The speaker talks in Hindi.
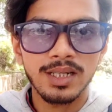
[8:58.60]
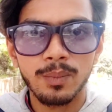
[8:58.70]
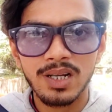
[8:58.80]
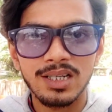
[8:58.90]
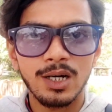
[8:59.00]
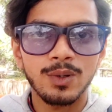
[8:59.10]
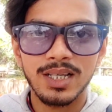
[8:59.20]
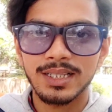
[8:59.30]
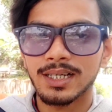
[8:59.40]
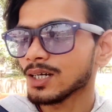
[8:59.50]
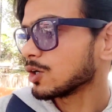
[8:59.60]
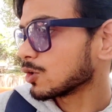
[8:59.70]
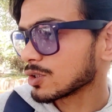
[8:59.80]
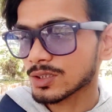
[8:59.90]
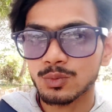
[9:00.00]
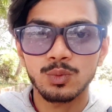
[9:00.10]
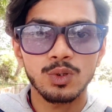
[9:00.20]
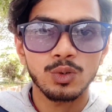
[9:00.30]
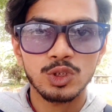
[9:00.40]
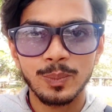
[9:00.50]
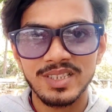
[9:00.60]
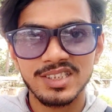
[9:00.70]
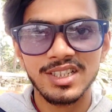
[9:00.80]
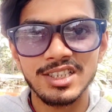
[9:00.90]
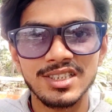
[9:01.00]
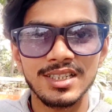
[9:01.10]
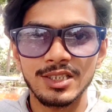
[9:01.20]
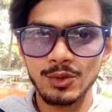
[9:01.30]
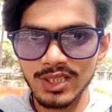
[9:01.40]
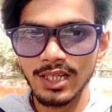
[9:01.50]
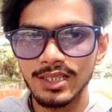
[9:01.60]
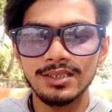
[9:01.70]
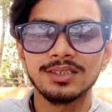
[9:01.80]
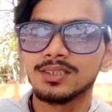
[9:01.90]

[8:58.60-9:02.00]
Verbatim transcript: है नंबर लिखा हुआ रहता है और वो कुछ पैसे चार्ज करते हैं उसके लिए